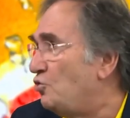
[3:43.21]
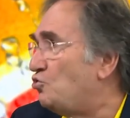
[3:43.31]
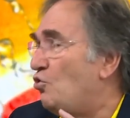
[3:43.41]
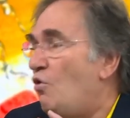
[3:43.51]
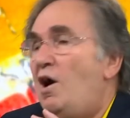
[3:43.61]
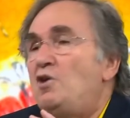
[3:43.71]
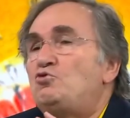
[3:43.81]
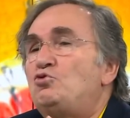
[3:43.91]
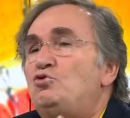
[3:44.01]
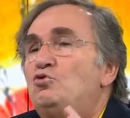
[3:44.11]
Soğan
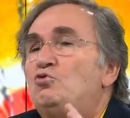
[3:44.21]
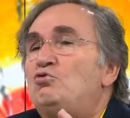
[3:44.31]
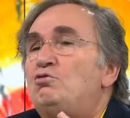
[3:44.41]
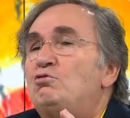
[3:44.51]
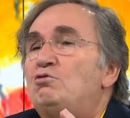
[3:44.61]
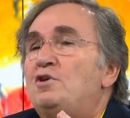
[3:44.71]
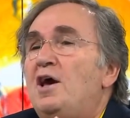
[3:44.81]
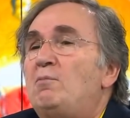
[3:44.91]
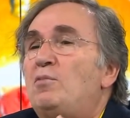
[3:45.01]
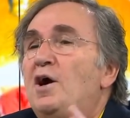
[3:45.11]
kürünü
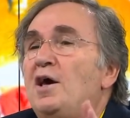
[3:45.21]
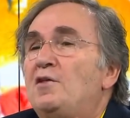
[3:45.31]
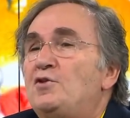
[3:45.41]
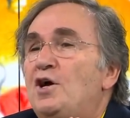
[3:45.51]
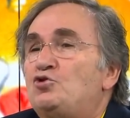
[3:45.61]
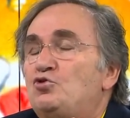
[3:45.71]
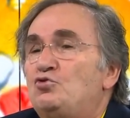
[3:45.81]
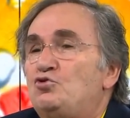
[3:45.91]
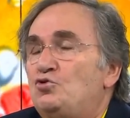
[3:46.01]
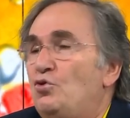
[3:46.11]
uygulayan bayanlar
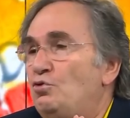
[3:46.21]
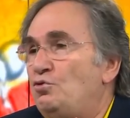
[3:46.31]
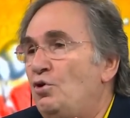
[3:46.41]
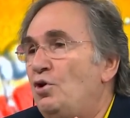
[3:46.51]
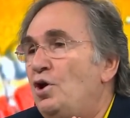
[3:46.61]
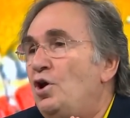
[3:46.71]
şunu söylüyor.